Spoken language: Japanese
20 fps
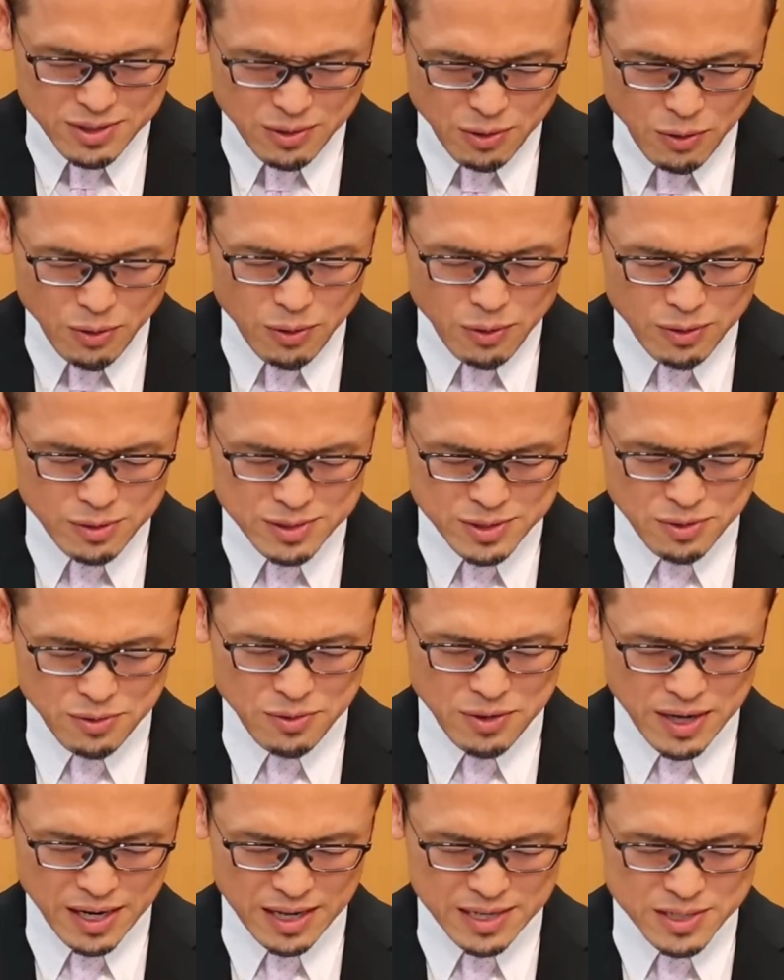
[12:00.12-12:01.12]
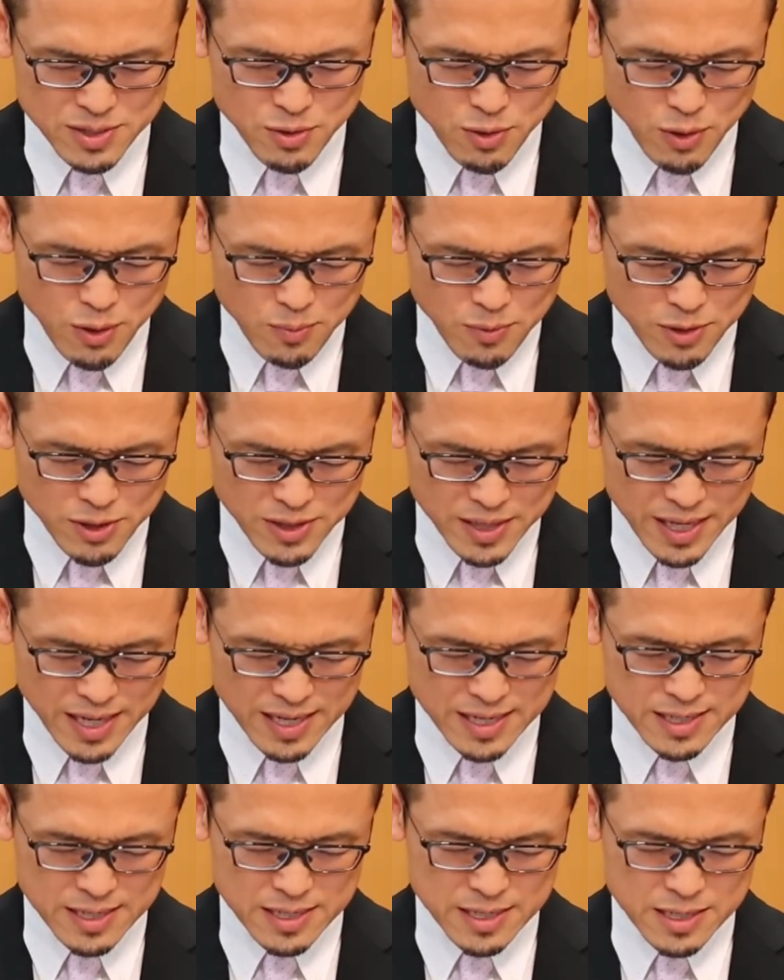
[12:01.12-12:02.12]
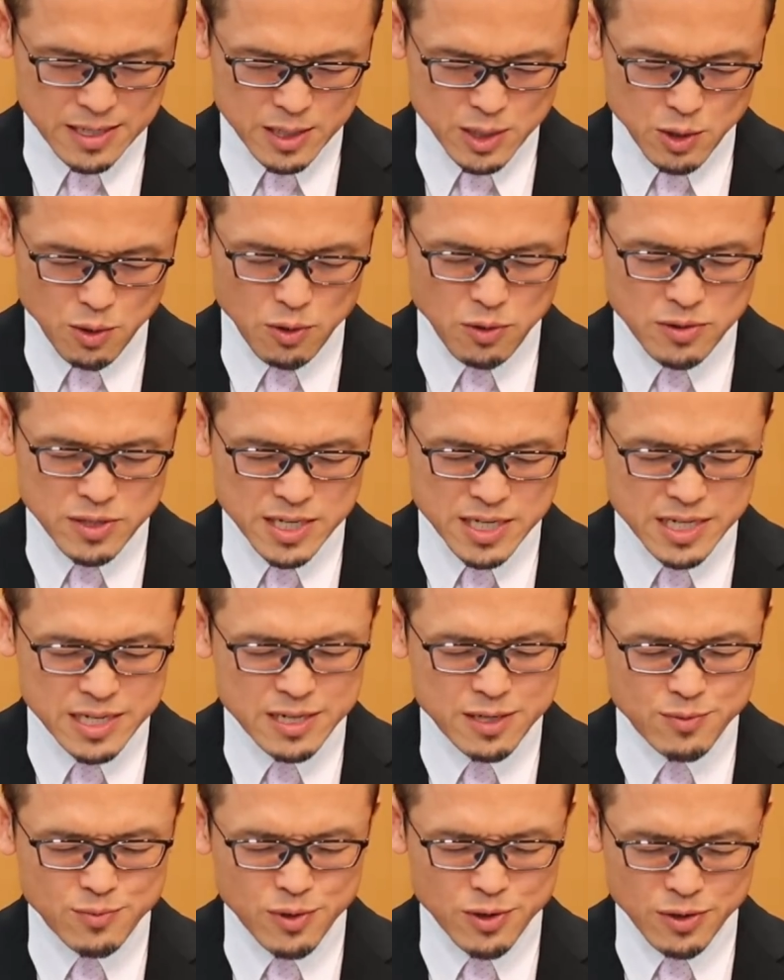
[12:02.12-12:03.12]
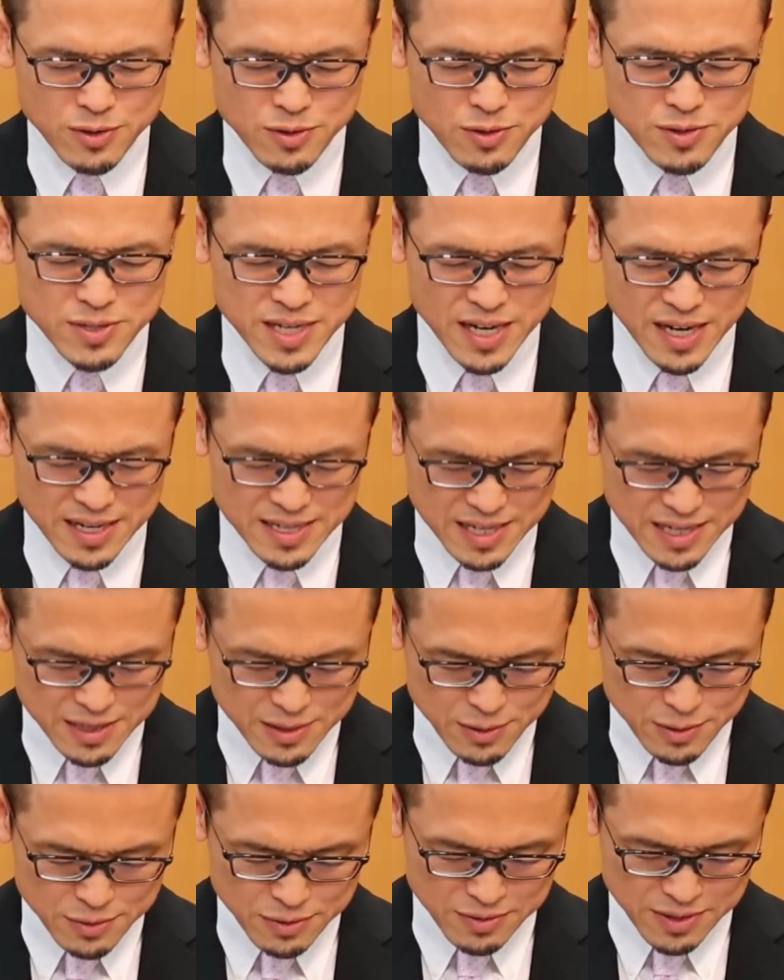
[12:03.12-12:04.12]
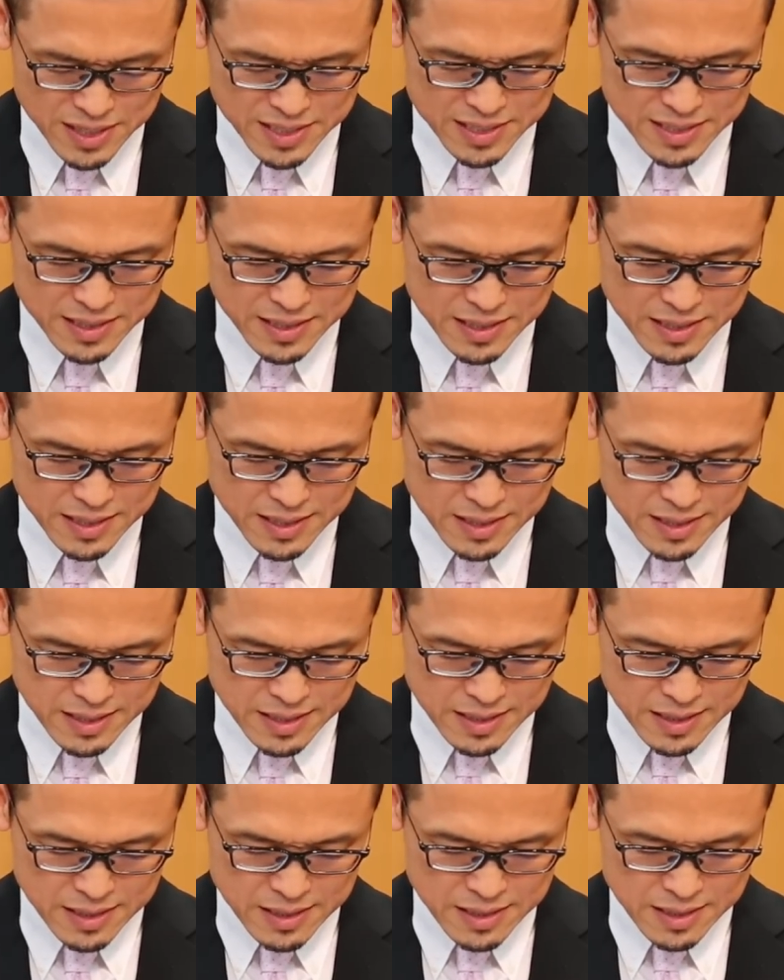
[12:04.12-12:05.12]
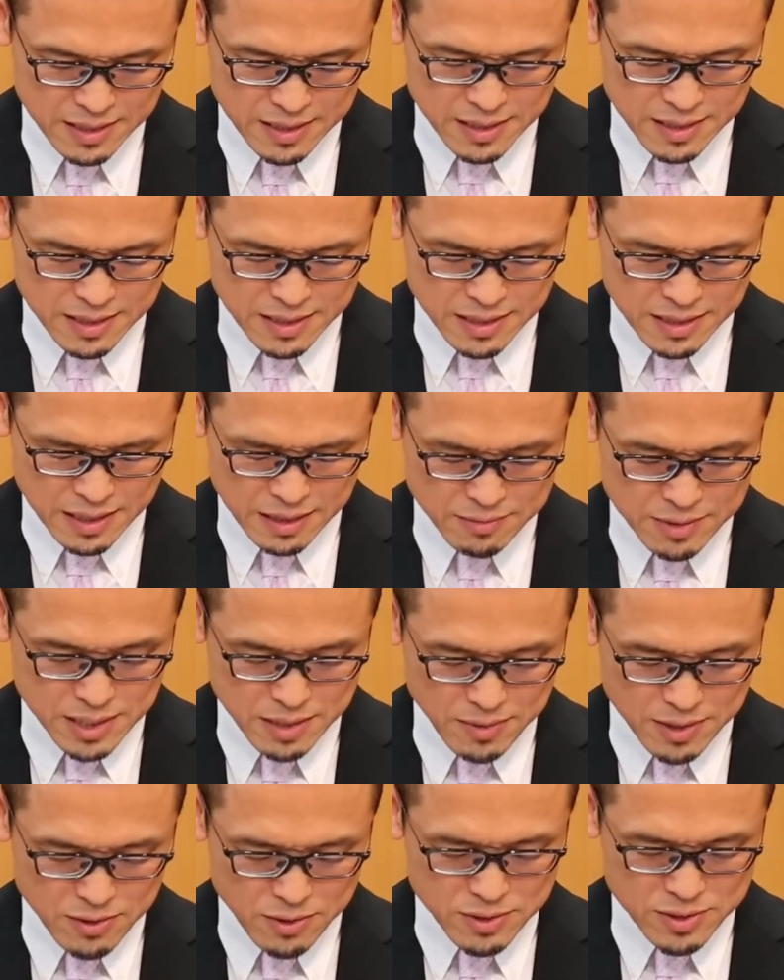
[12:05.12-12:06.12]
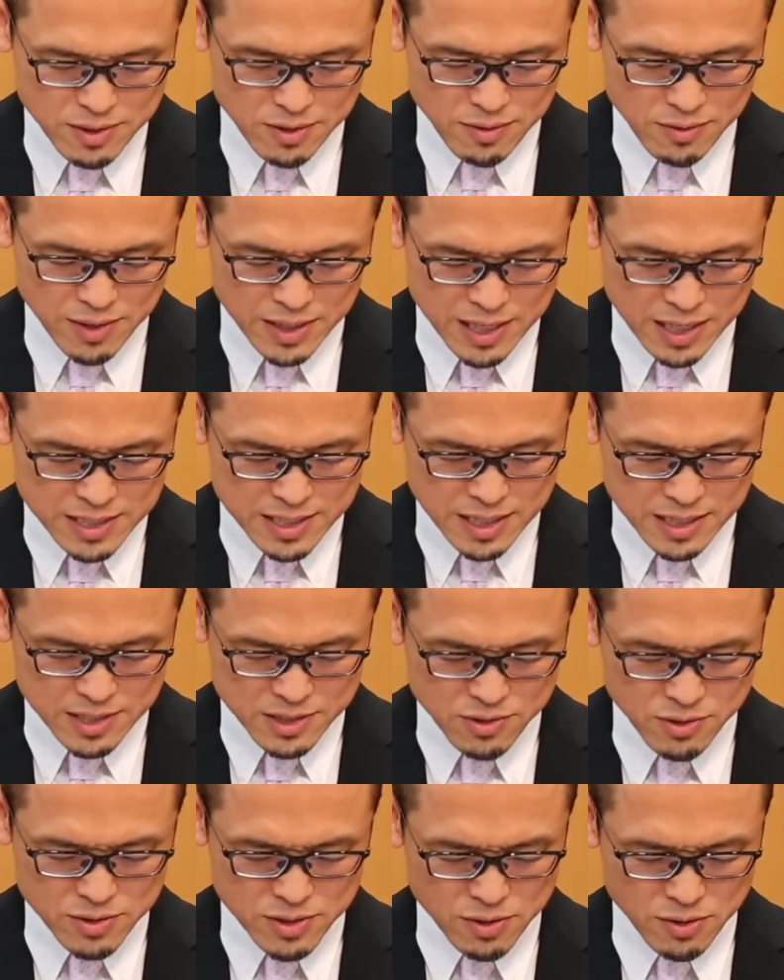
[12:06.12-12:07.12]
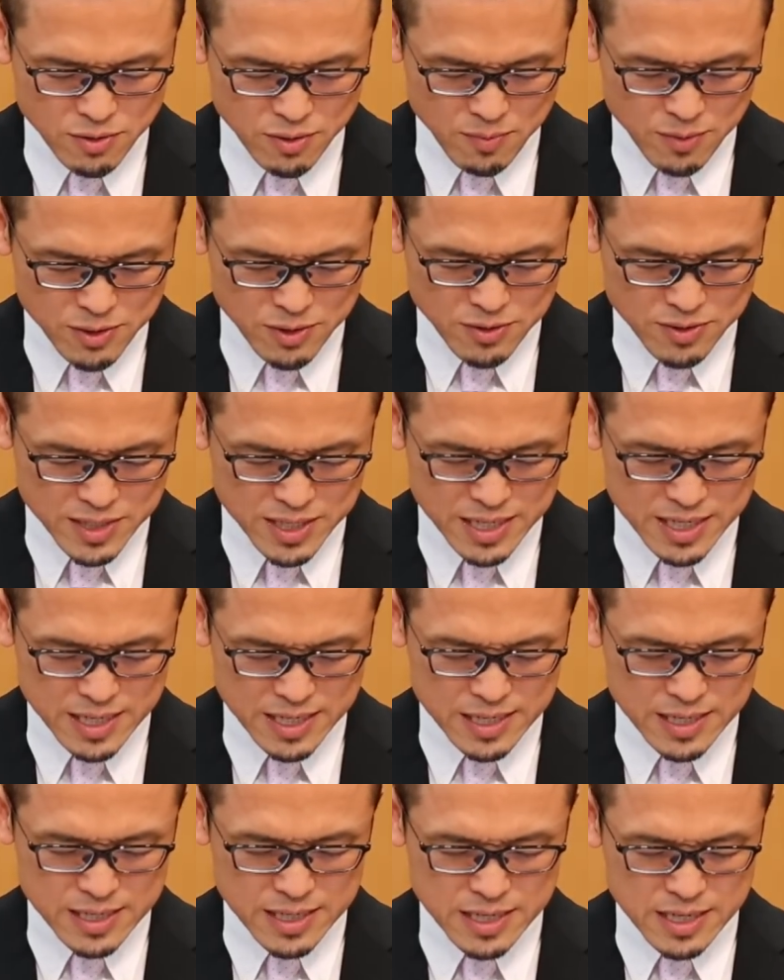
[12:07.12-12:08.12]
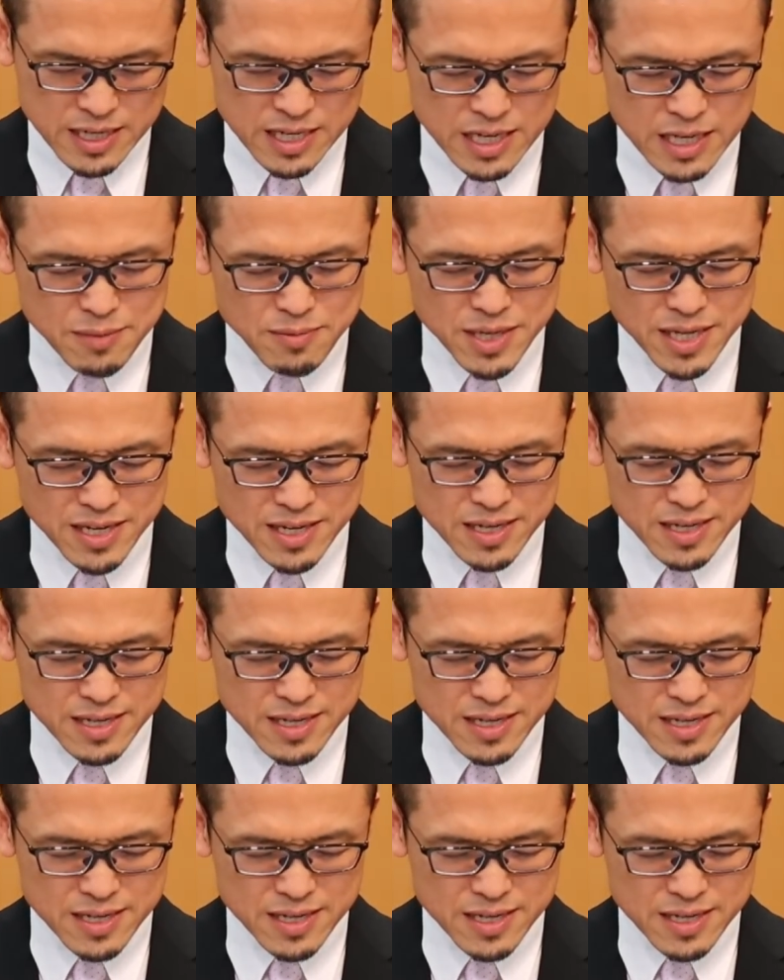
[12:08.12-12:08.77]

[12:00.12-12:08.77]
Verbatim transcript: に心の底からそう思って、そこに生きるものとされていくことです。神様、どうぞ私たちをそのものに日々